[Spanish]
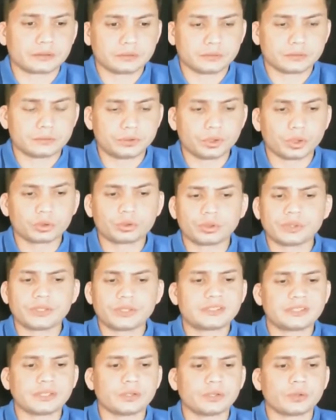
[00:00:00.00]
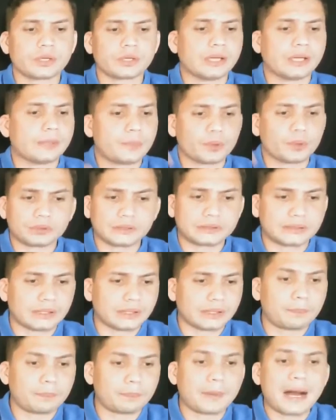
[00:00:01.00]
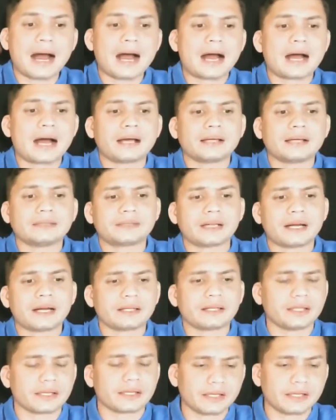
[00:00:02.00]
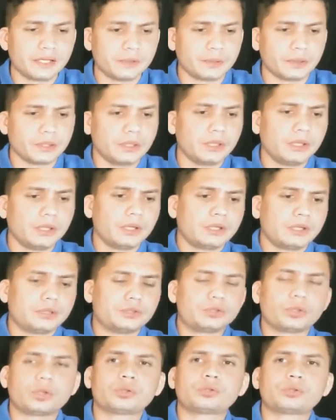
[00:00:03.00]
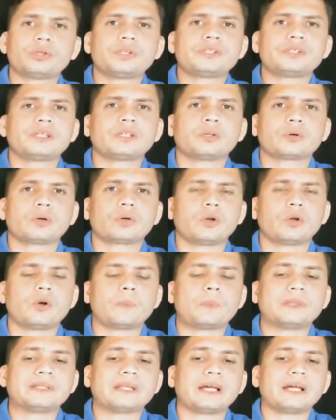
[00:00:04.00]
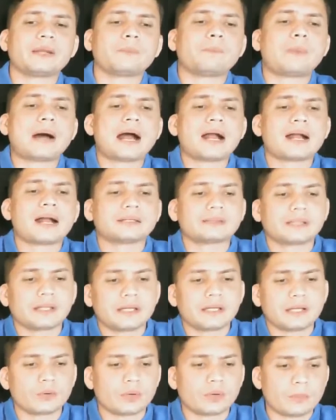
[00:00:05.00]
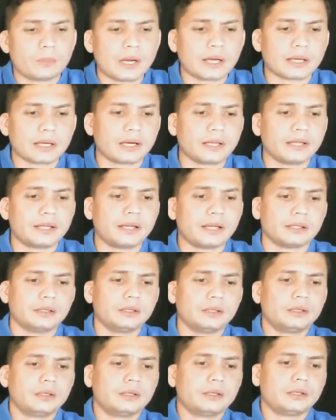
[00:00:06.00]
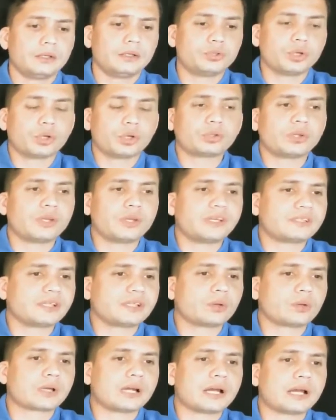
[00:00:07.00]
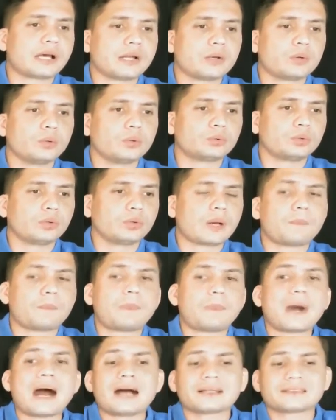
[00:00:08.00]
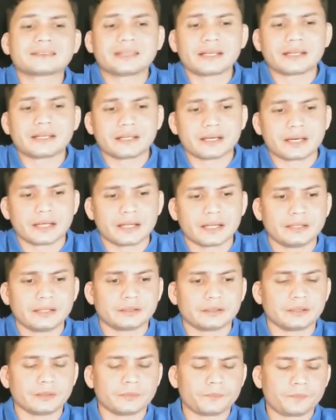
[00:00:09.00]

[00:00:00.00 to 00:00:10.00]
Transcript: Yo no estoy diciendo que el deporte va a entrar en declive. Yo no estoy diciendo que los hospitales van a tener una mala calidad. Yo no estoy diciendo que la agricultura va a ser decadente.